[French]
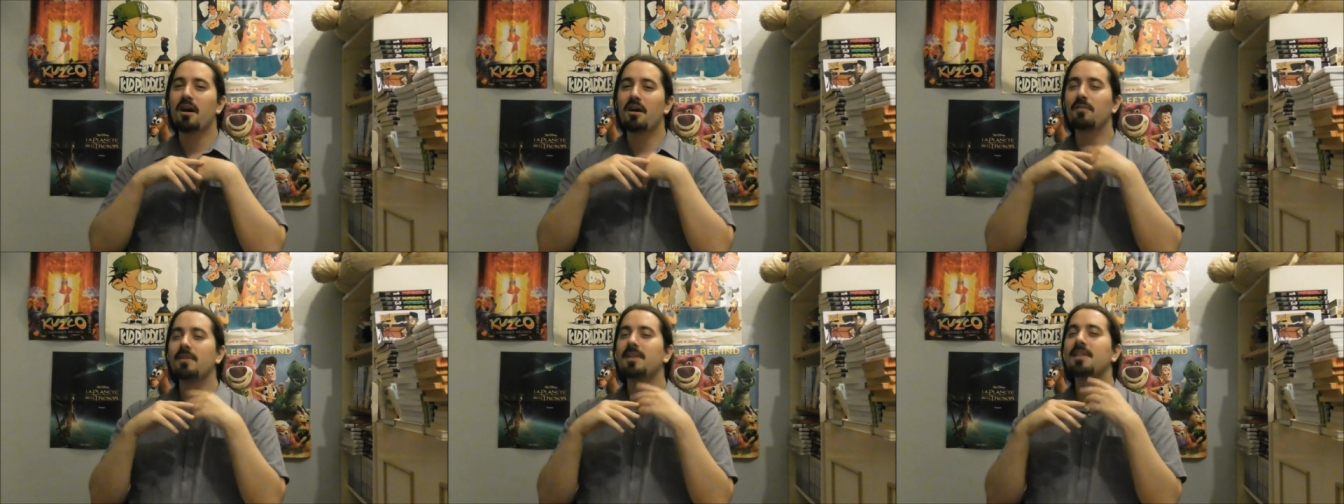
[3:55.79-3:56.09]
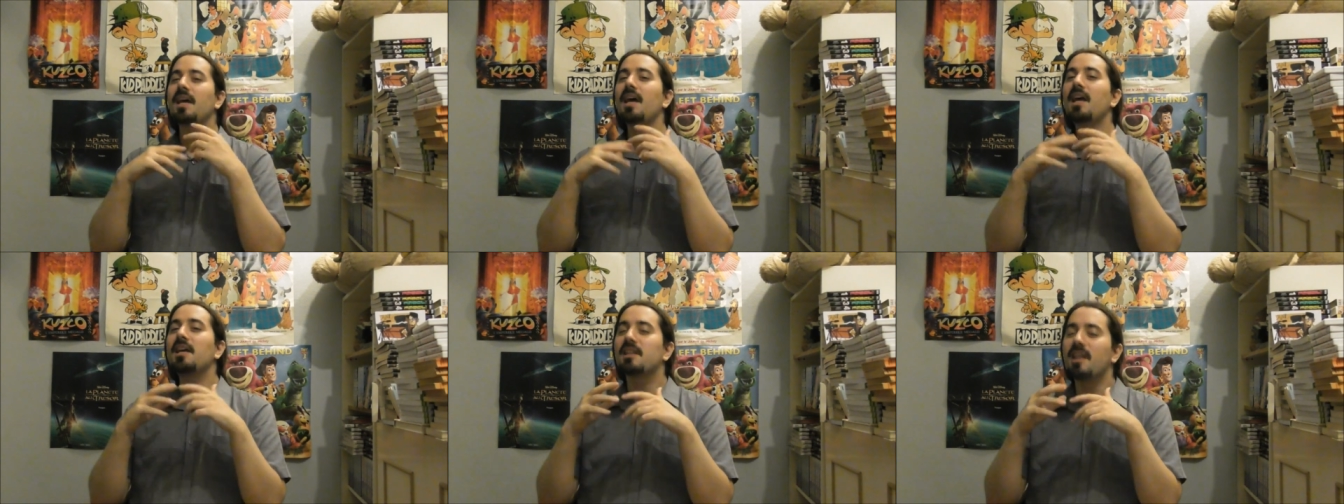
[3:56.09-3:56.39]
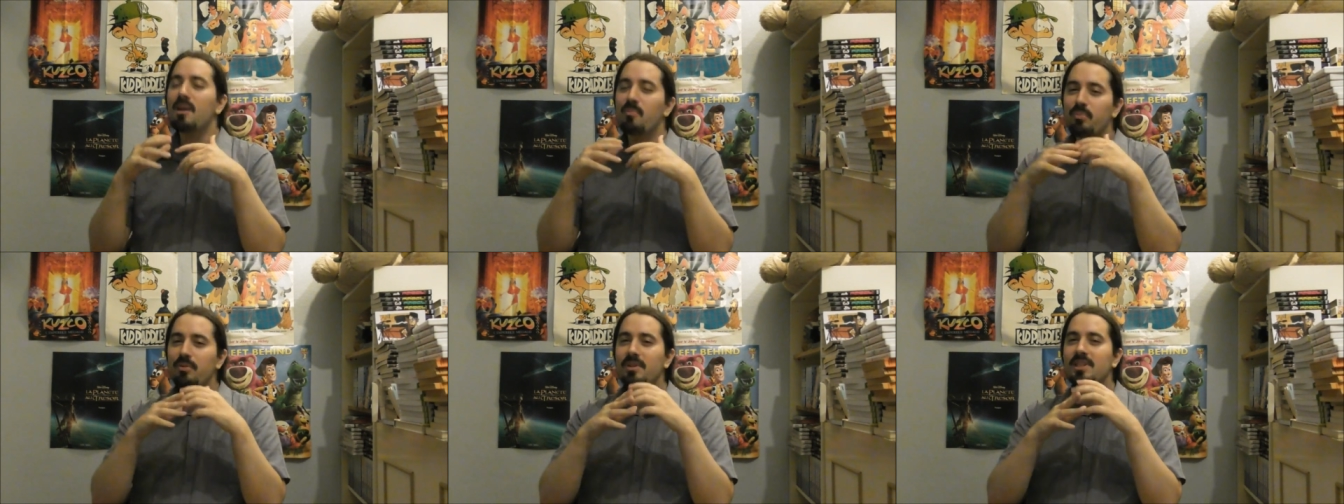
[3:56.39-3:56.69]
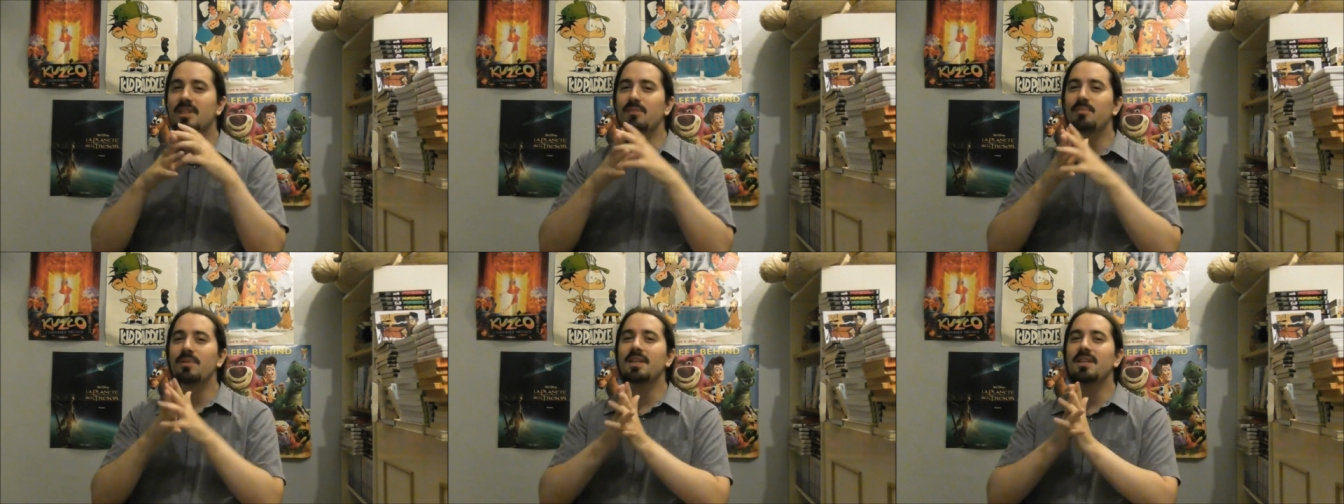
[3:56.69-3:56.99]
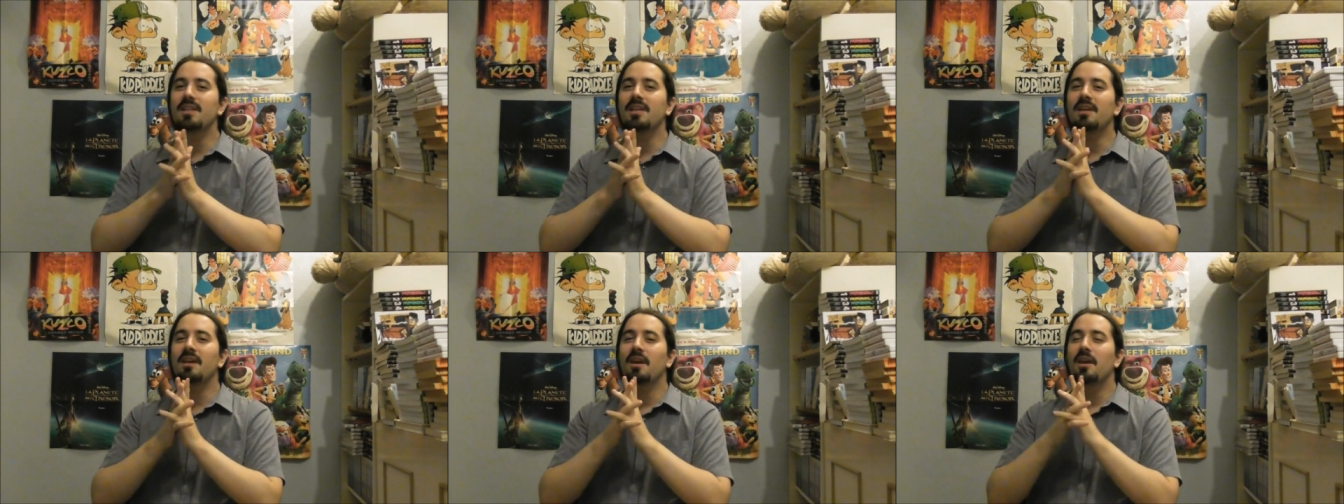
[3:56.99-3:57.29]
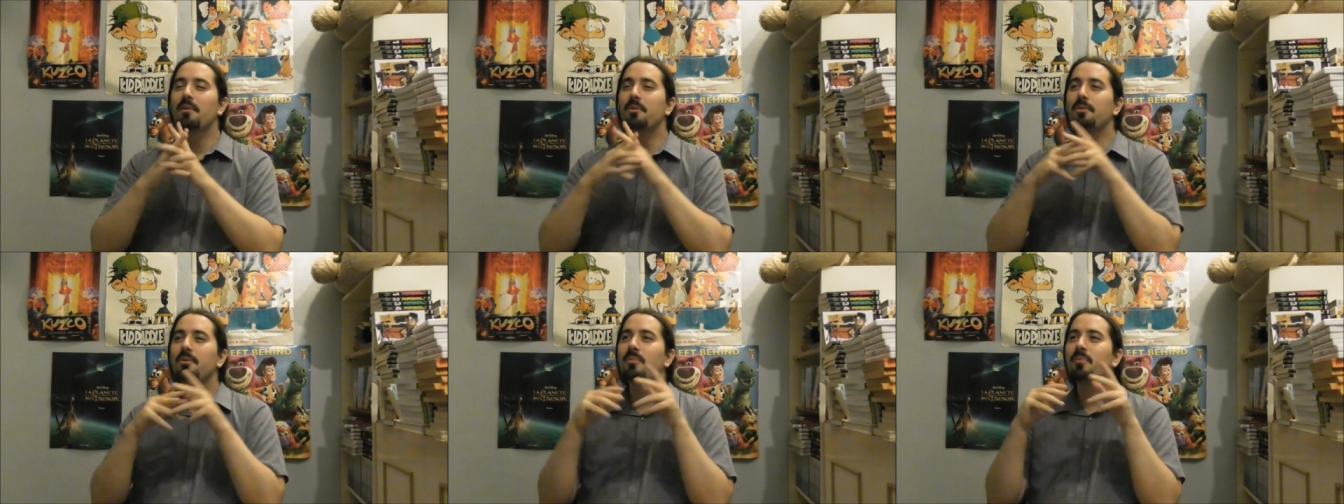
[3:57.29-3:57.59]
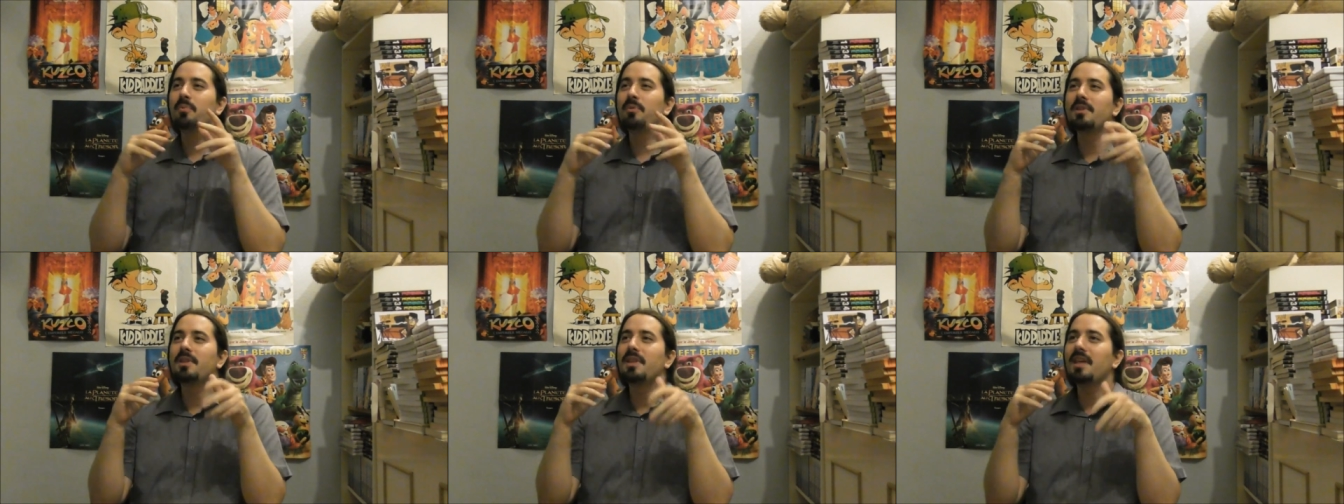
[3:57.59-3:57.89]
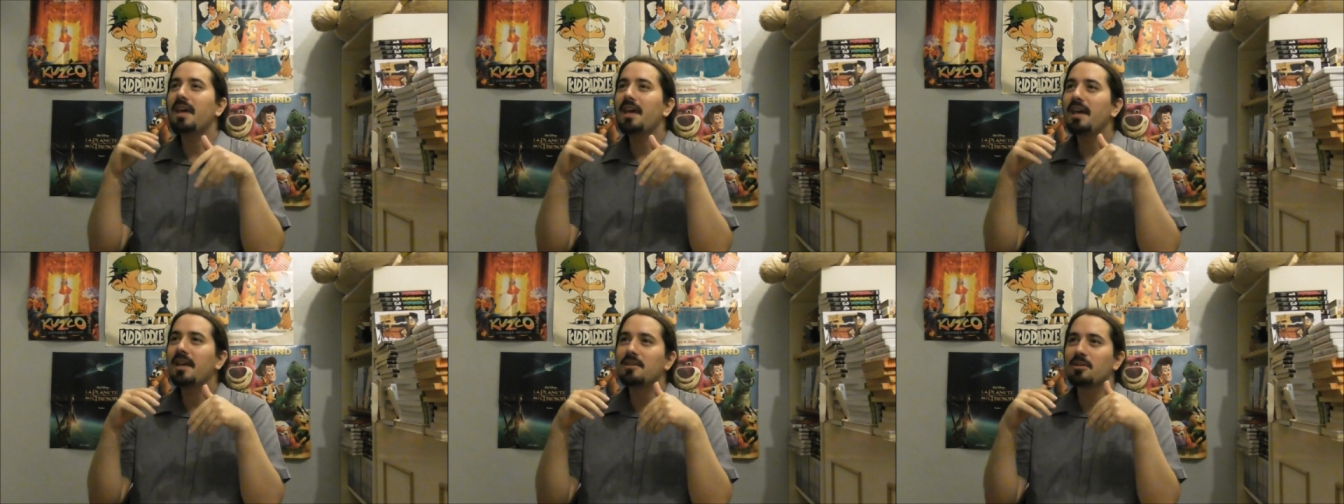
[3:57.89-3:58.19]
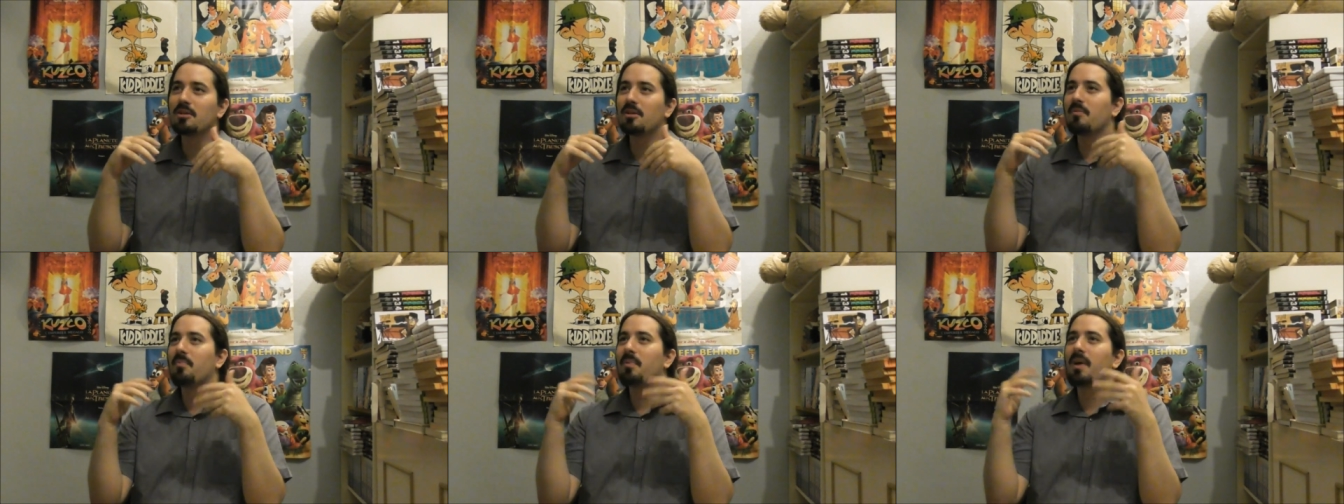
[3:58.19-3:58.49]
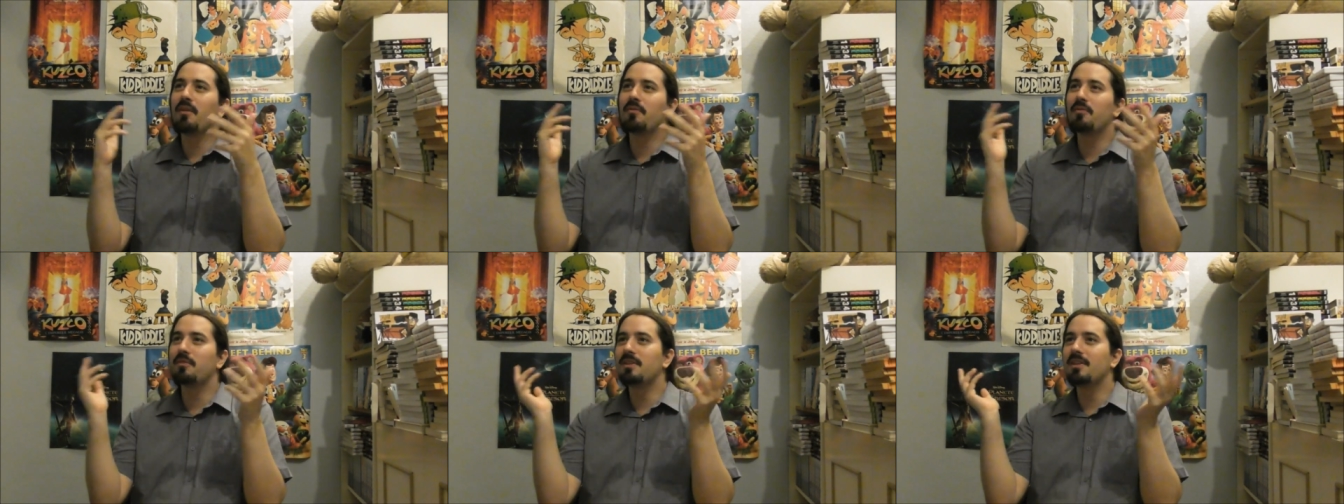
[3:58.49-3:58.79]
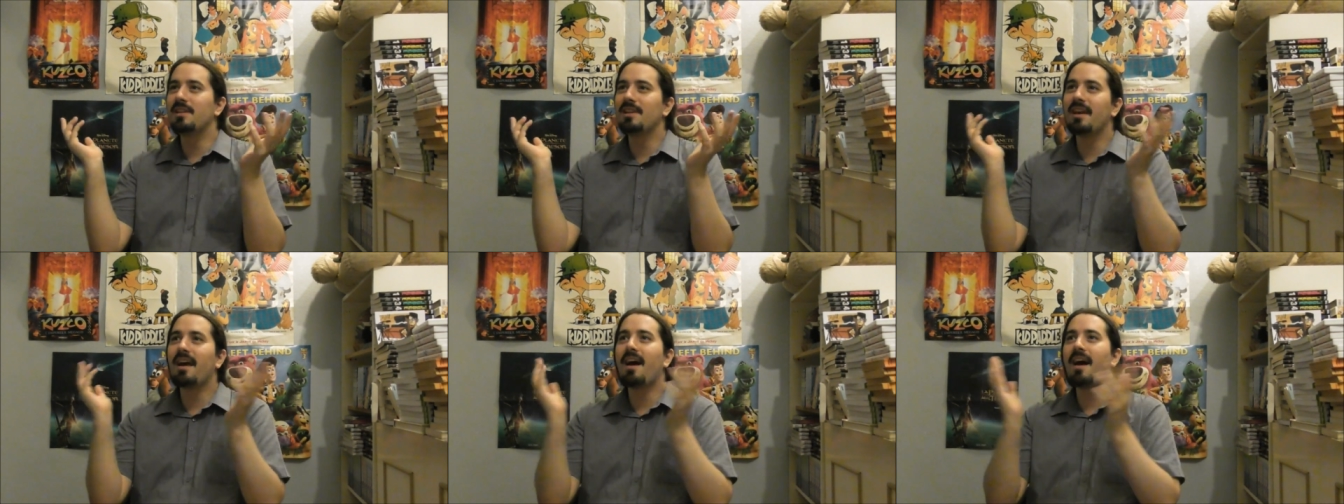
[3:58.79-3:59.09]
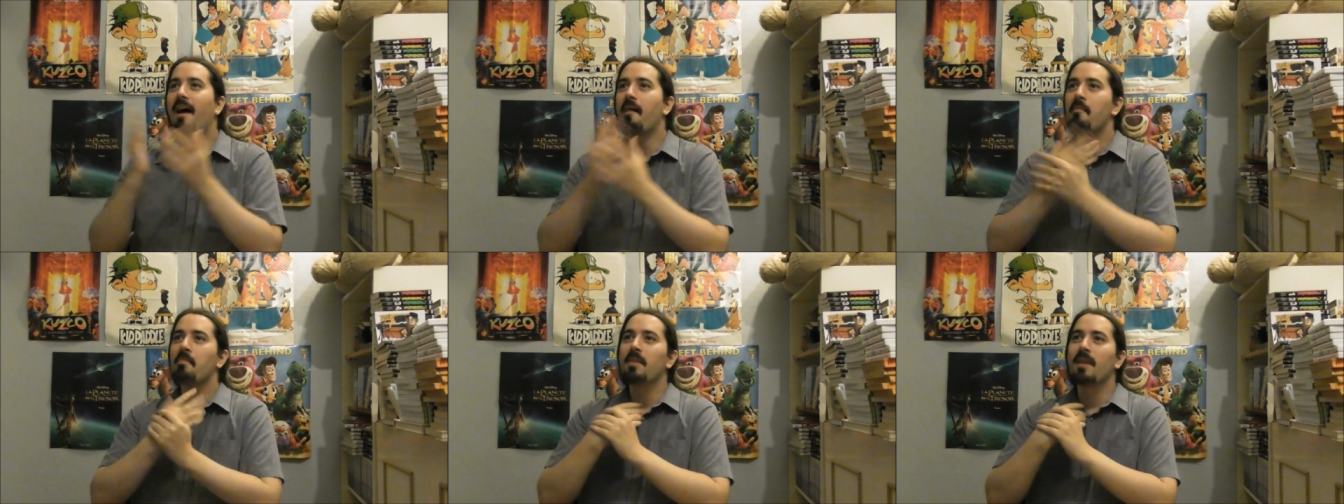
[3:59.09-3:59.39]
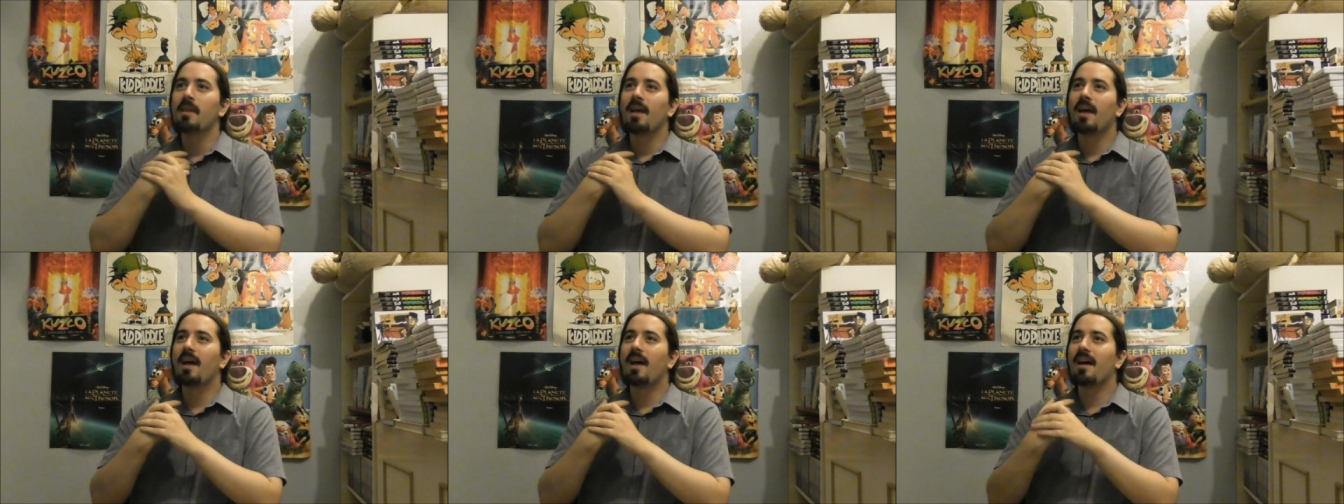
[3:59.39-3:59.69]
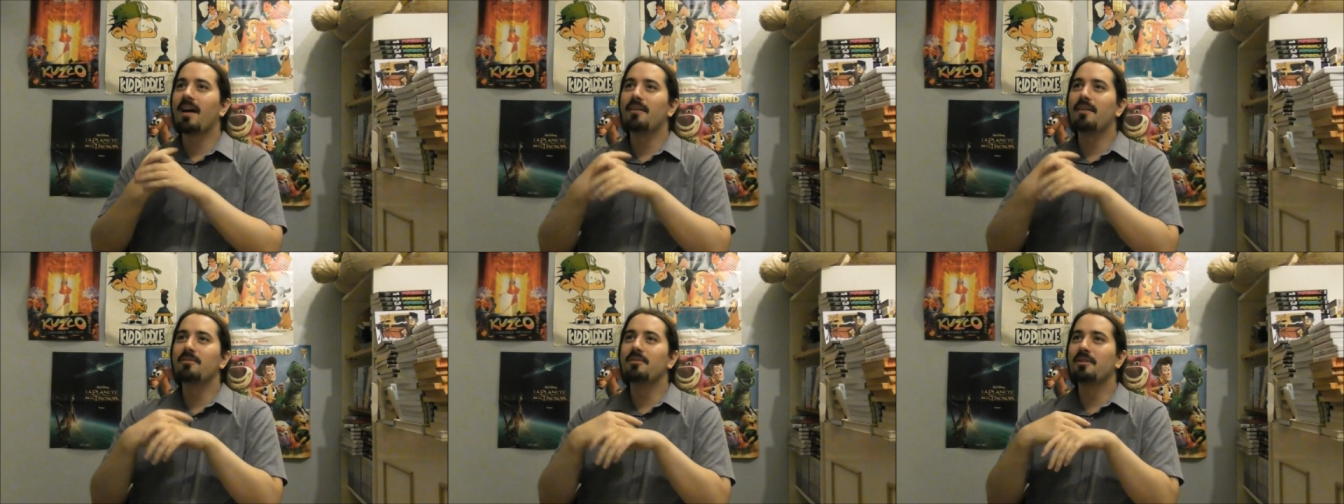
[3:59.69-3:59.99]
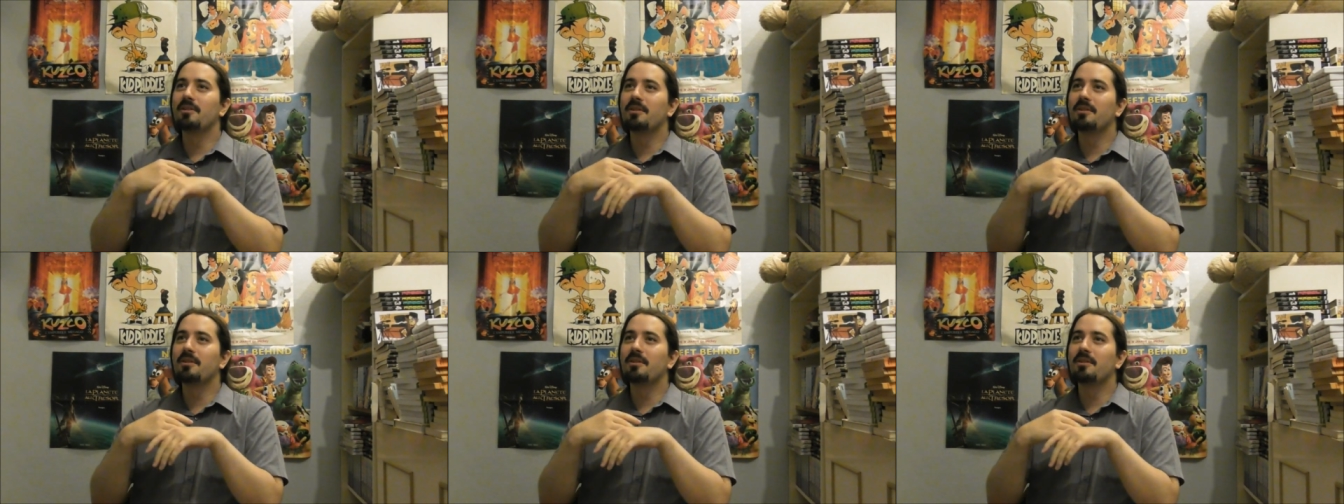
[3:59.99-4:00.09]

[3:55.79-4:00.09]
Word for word: envisage la possibilité de peut-être parvenir à, une